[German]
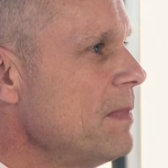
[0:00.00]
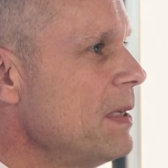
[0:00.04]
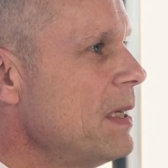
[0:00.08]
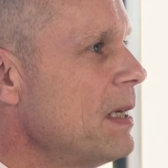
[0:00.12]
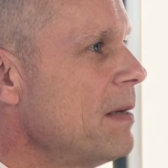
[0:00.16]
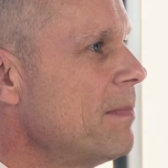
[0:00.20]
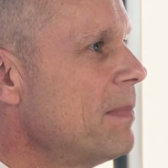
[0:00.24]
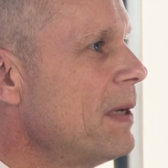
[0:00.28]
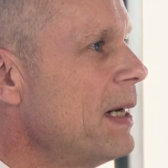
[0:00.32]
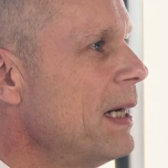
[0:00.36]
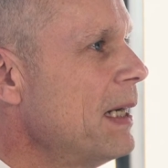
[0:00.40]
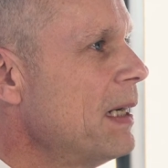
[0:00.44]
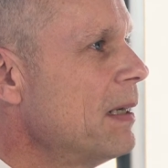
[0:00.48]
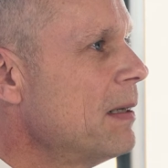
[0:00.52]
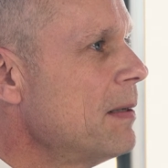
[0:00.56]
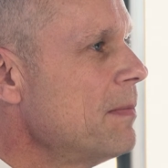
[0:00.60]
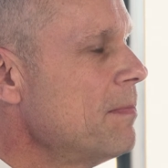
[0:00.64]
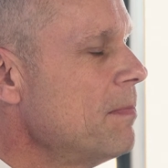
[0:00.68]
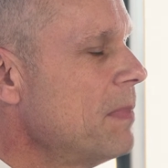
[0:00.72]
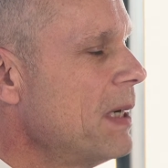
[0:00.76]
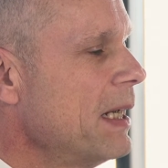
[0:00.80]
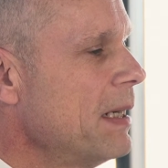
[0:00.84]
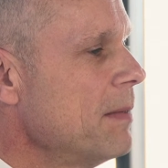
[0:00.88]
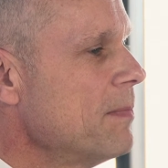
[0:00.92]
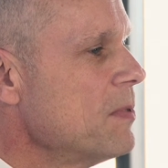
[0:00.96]
Mitarbeitern
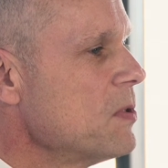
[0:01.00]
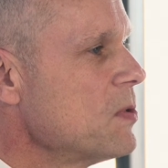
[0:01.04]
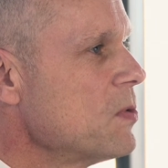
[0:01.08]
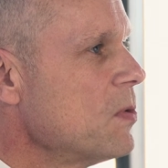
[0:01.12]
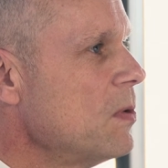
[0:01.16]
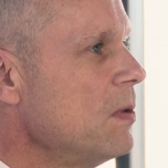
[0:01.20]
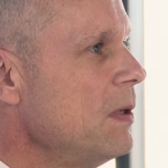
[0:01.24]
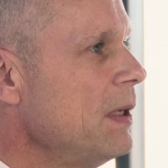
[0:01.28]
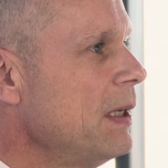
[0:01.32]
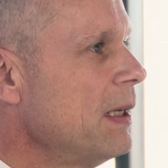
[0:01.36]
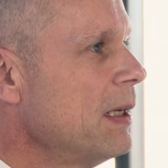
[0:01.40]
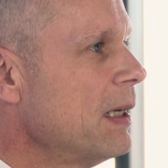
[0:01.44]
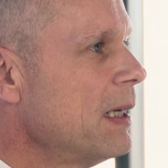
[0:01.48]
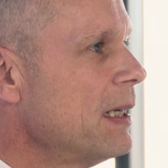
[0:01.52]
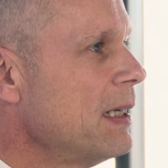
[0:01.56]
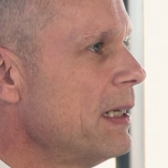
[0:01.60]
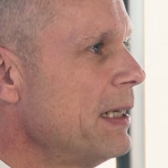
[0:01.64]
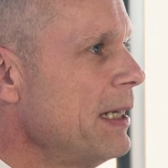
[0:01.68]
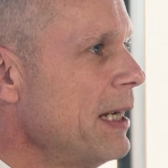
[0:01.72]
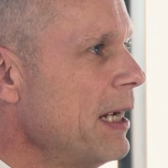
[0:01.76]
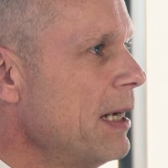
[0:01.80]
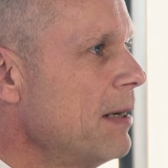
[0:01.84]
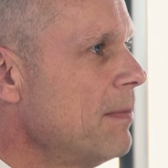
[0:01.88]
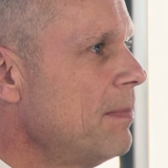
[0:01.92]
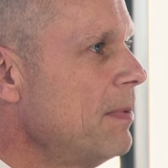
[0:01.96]
bei der persönlichen
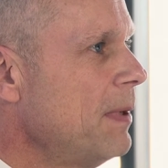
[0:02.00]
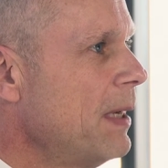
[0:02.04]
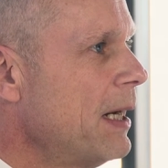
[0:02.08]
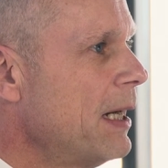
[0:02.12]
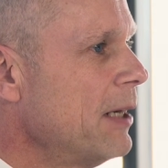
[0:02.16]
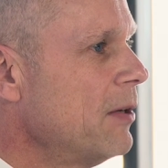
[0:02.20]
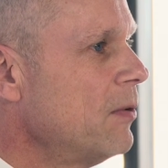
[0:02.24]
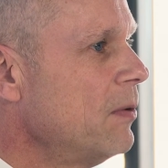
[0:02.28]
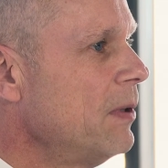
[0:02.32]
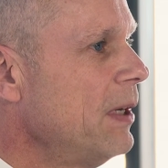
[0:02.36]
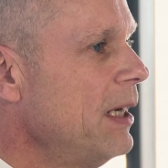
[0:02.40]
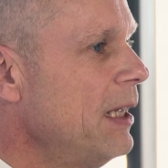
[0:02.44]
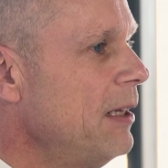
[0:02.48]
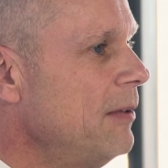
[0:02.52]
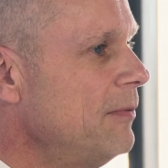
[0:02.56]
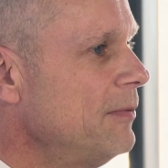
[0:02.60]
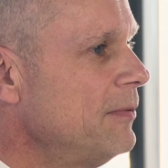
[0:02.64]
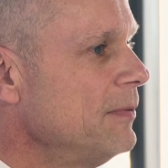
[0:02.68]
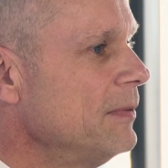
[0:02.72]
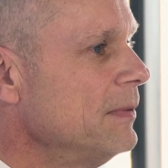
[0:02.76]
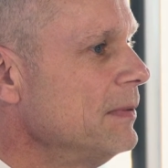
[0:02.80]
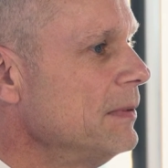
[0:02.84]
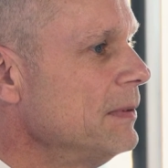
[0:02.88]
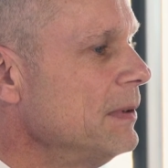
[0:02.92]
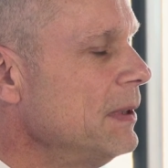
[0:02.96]
Karriereplanung helfen.